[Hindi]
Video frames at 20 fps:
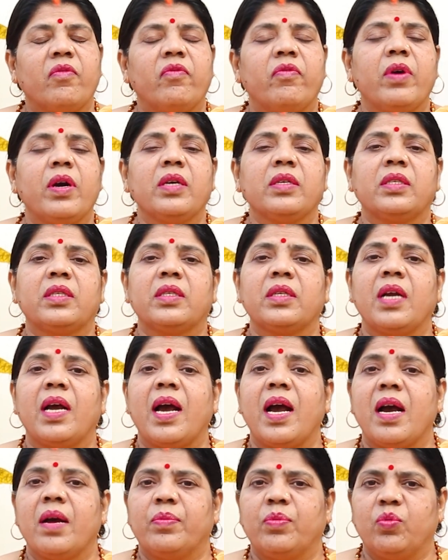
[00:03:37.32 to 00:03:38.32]
वस्त्र
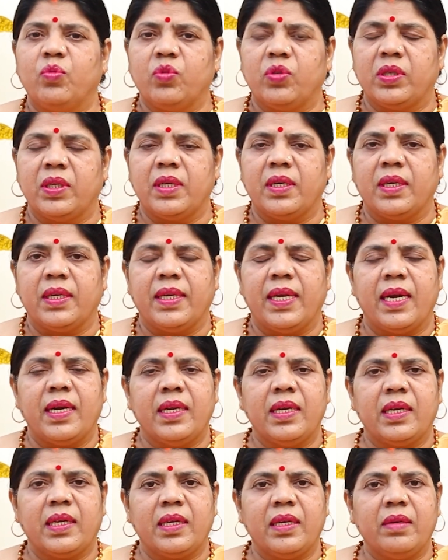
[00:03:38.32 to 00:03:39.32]
आभूषण
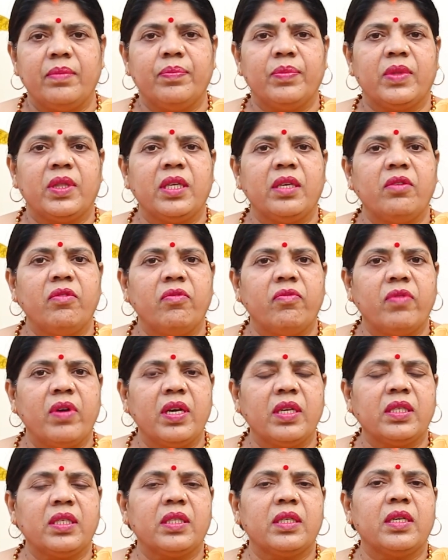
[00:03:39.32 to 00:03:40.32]
यानी कीमती
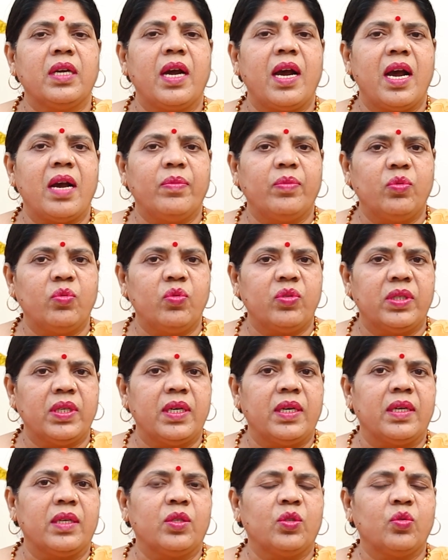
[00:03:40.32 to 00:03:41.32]
वस्त्र
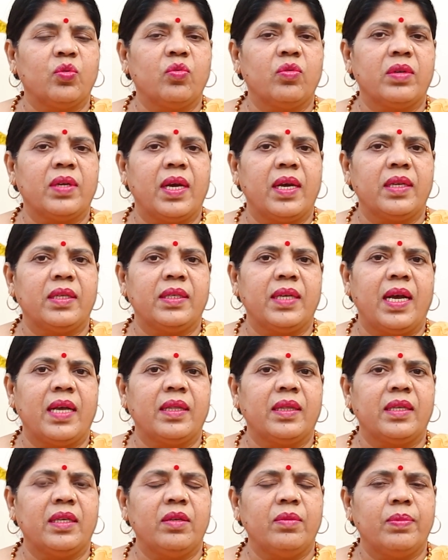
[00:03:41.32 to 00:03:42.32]
आभूषण सोना
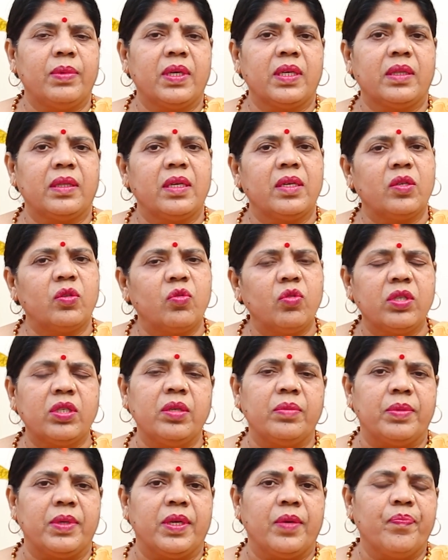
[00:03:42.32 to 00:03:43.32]
चांदी बर्तन
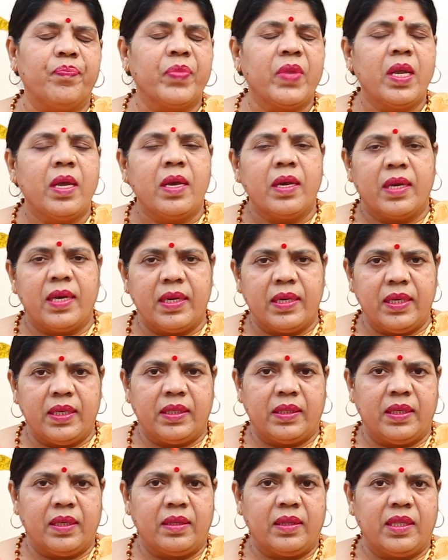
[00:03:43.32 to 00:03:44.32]
कुछ भी
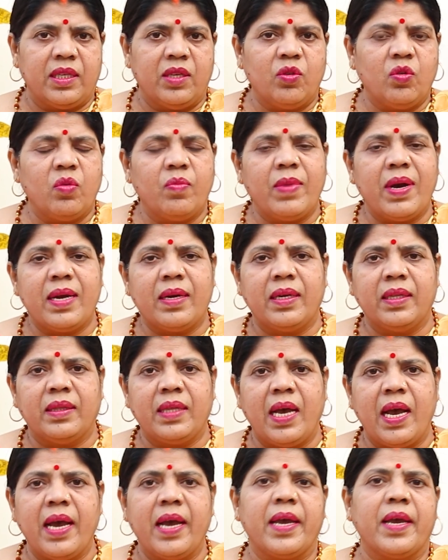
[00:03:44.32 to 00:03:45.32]
खरीद सकते हो
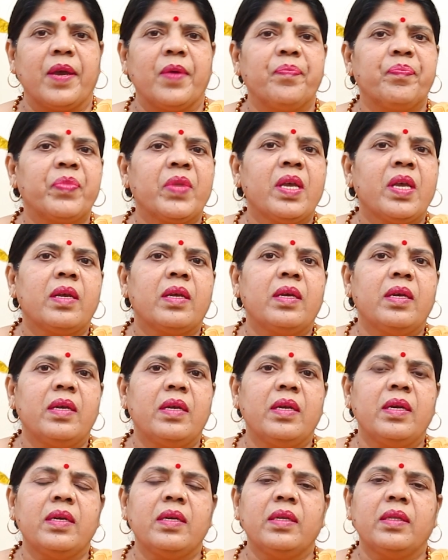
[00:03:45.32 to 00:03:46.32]
मान्यता है कि
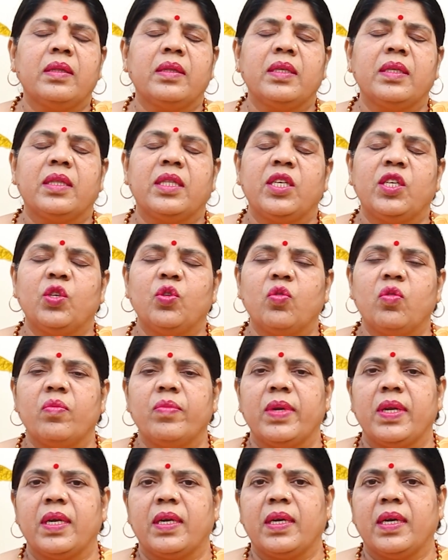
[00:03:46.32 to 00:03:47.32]
इन तिथियों
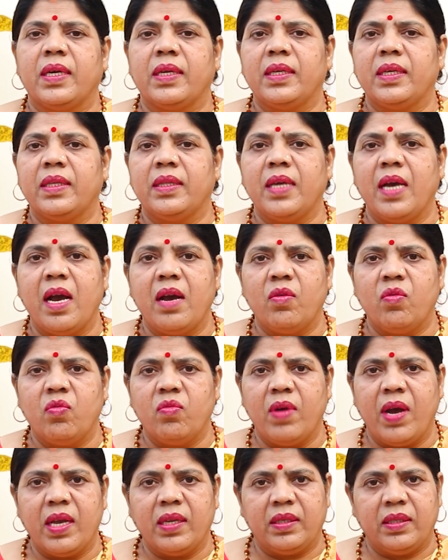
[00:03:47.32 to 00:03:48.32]
में खरीदा
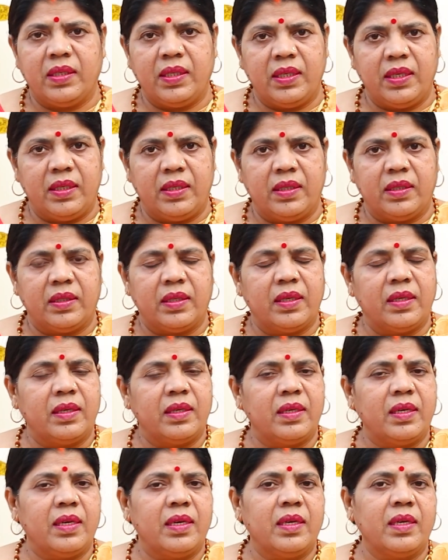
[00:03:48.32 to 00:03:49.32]
हुआ चीज़
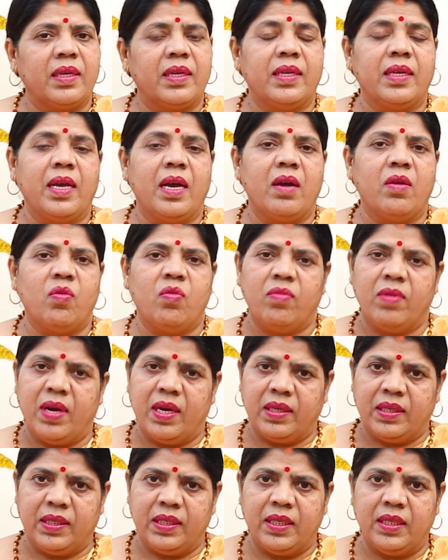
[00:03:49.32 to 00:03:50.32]
संग्रह किया
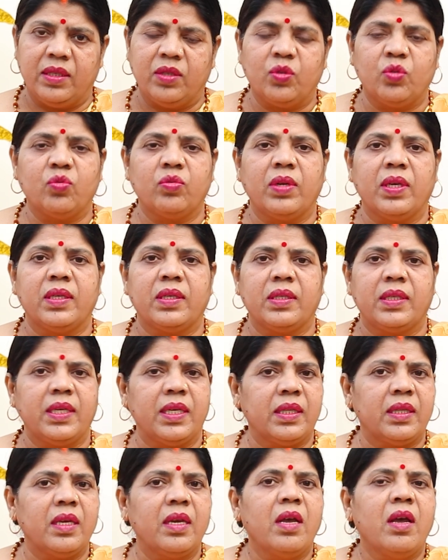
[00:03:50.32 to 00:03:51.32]
हुआ चीज़
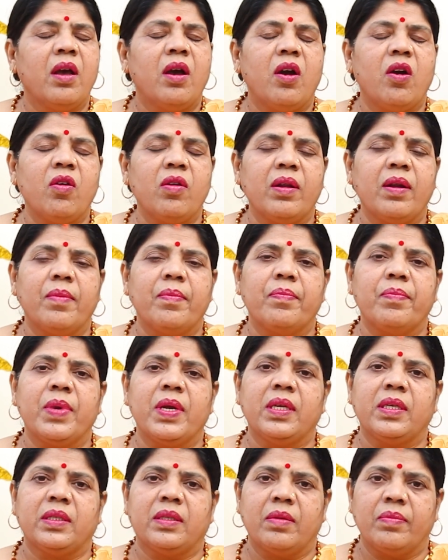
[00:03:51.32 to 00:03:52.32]
सुरक्षित और
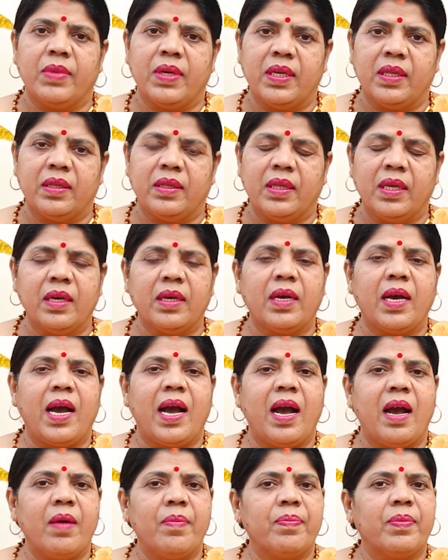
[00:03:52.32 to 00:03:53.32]
लंबे समय तक
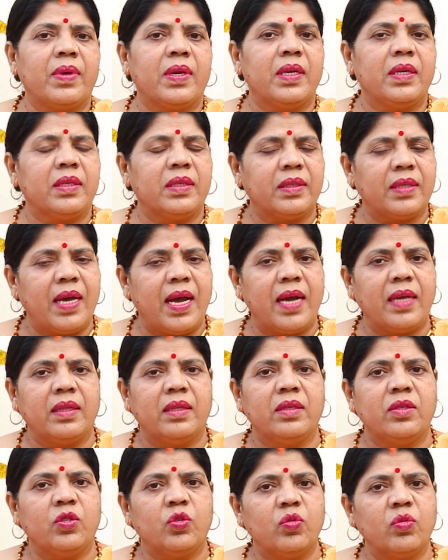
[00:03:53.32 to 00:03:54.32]
आपके
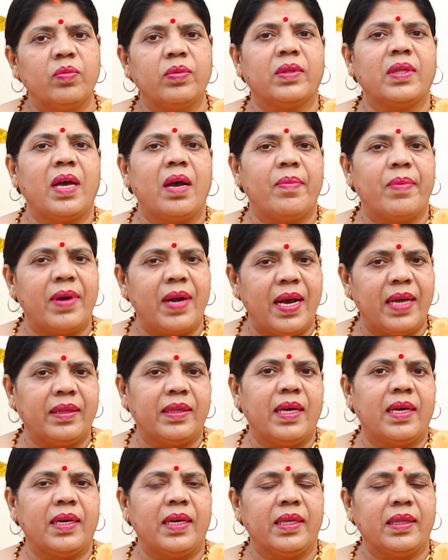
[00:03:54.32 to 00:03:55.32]
साथ शुभता
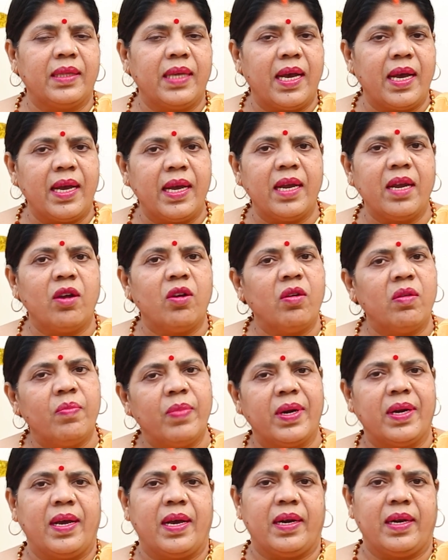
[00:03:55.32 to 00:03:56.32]
बढ़ाता रहता है और
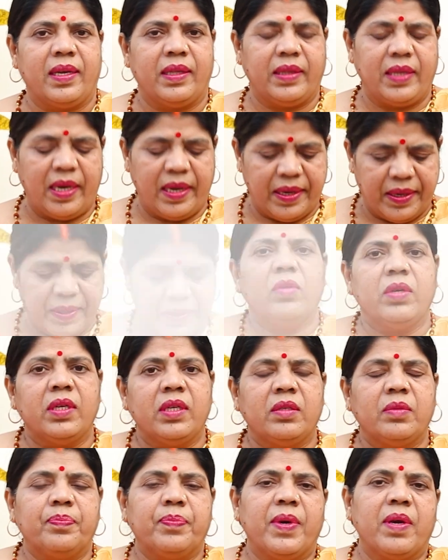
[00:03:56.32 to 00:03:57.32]
बना रहता है तो
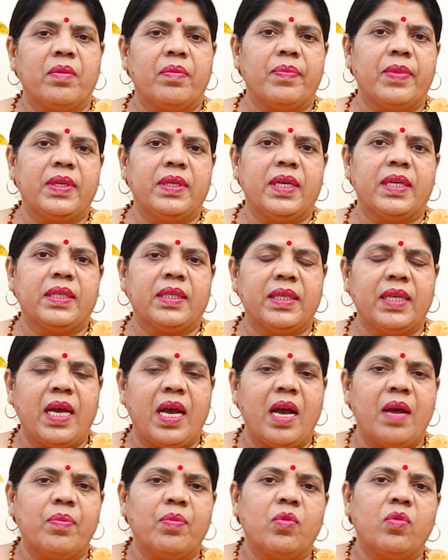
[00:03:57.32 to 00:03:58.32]
इस पर्व में जैसे
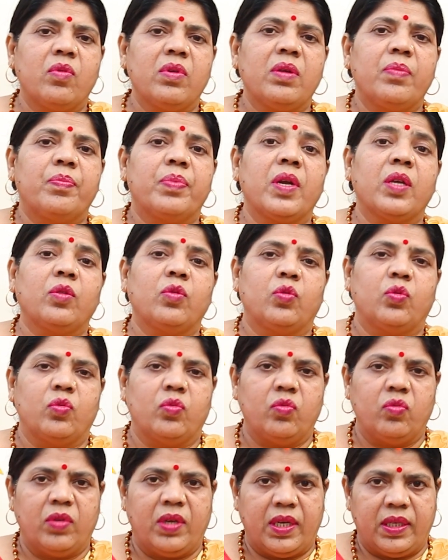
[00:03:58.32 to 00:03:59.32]
आप कोई व्रत
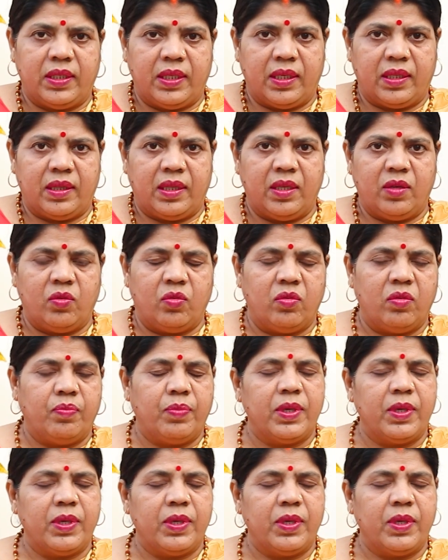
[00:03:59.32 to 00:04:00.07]
शुरू कर सकते हो